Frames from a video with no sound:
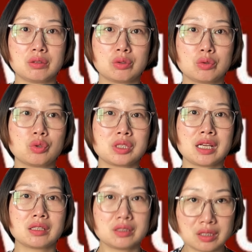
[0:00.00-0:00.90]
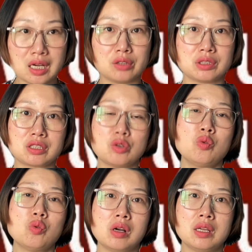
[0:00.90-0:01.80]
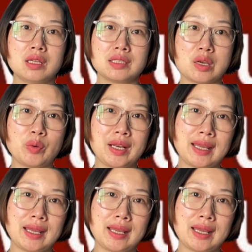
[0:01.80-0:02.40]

过上更好的生活，在未